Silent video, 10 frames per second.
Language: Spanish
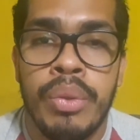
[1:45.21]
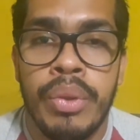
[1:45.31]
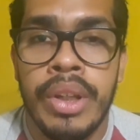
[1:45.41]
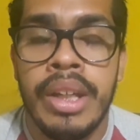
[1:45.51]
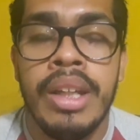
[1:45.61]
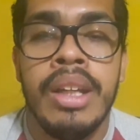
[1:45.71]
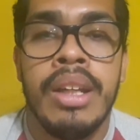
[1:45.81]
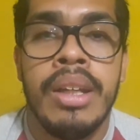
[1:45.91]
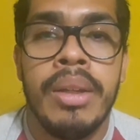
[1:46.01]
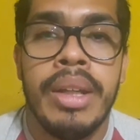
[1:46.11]
fue
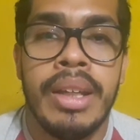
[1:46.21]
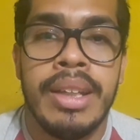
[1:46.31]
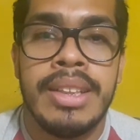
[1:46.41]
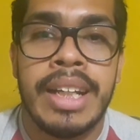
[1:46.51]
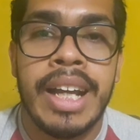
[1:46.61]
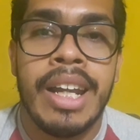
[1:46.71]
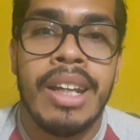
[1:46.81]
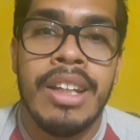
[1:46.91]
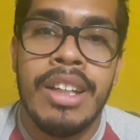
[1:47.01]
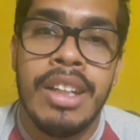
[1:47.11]
eh, sacar
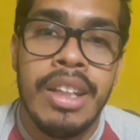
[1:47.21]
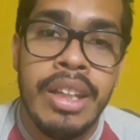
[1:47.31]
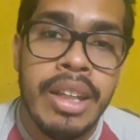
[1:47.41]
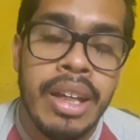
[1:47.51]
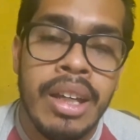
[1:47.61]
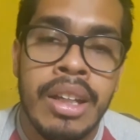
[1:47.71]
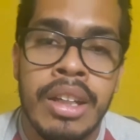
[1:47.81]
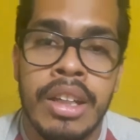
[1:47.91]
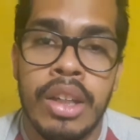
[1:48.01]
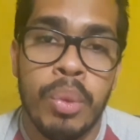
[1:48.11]
ida
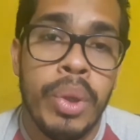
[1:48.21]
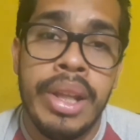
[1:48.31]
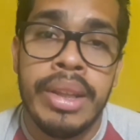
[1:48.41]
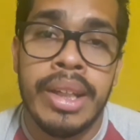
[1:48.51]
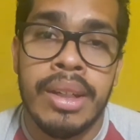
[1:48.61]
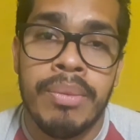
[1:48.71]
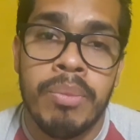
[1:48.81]
y vuelta.